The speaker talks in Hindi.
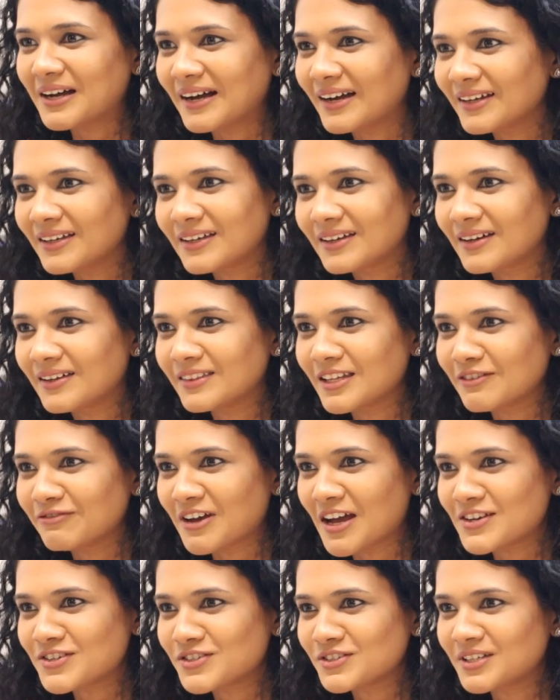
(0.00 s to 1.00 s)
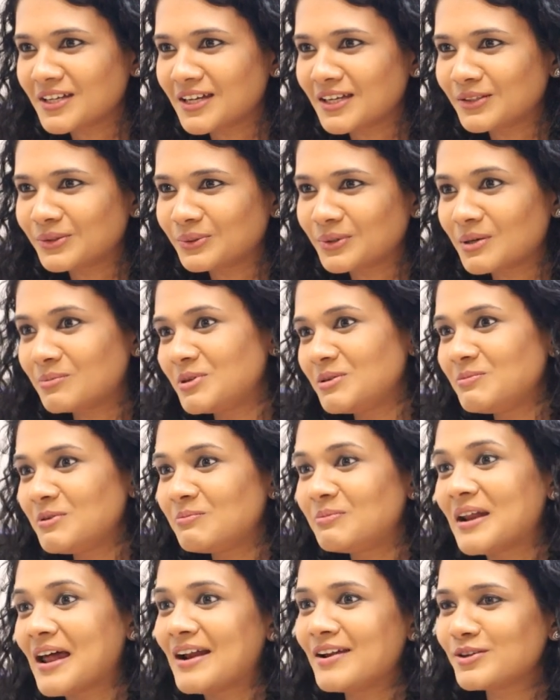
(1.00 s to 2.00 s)
कहा है गंदा फैशन है तो अभी
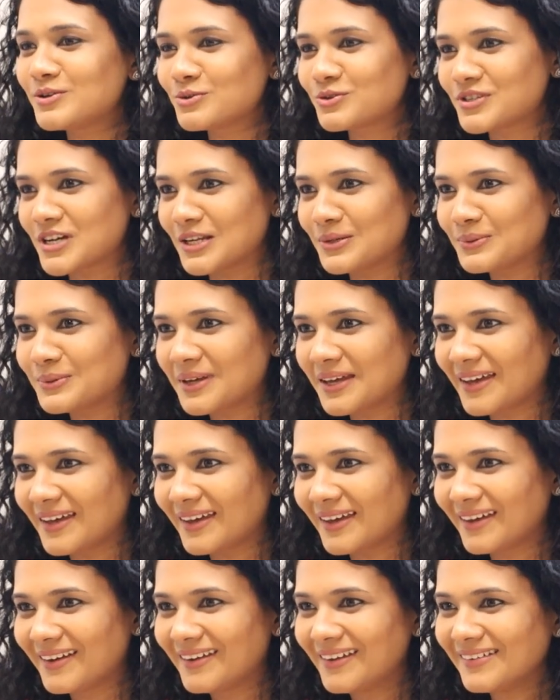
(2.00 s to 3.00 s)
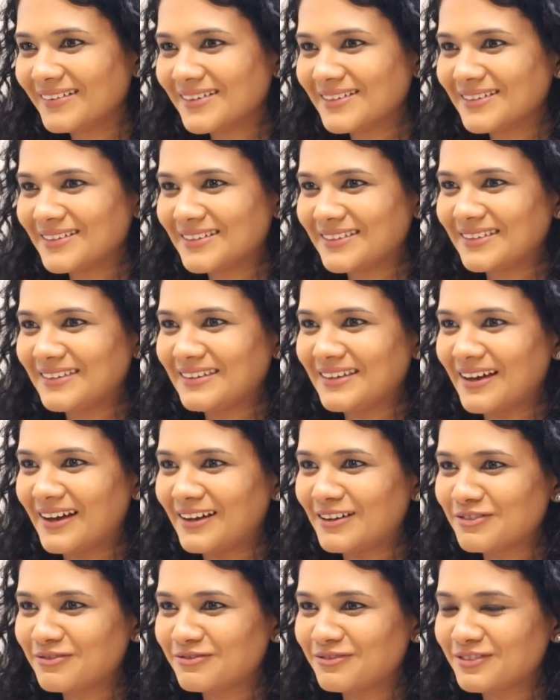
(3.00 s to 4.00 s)
भी ब्रांड क्यों चालू है
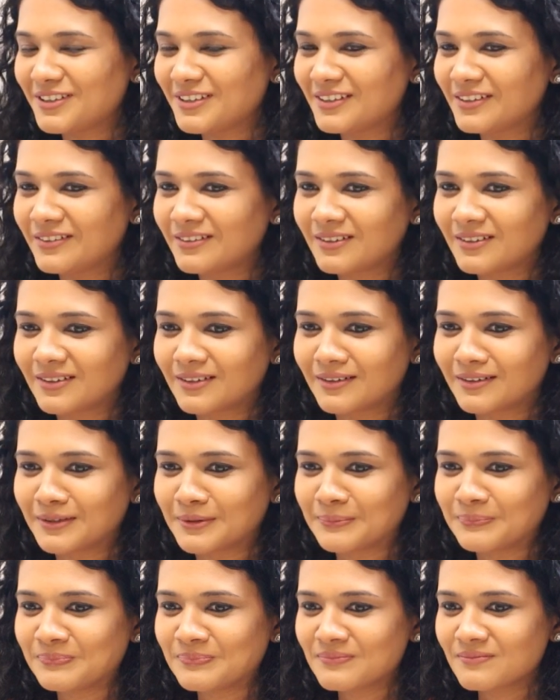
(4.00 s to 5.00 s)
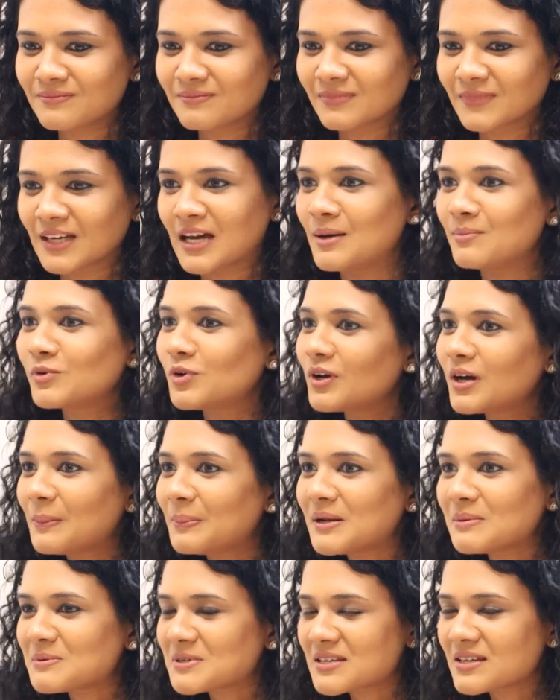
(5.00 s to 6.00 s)
या okay. फिर uh, हमको
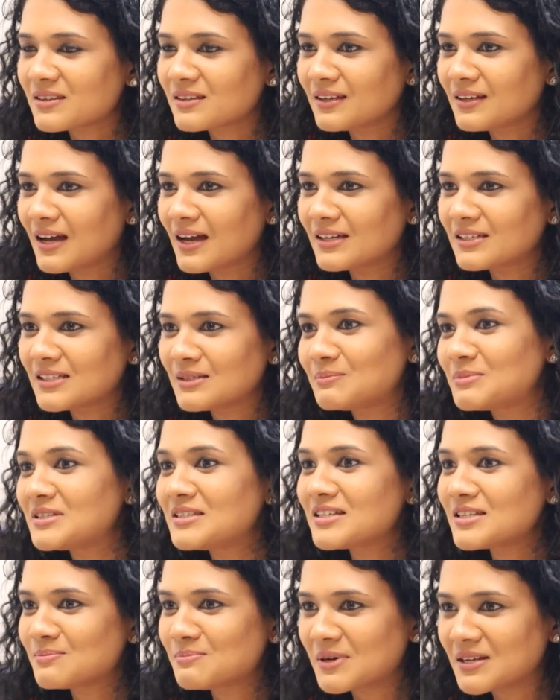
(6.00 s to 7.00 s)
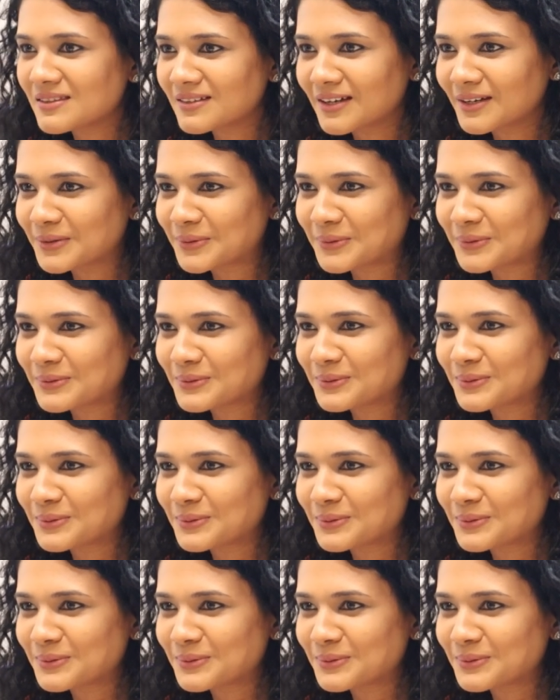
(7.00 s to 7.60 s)
कपड़े पसंद नहीं आ रहे बिजनेस बंद करो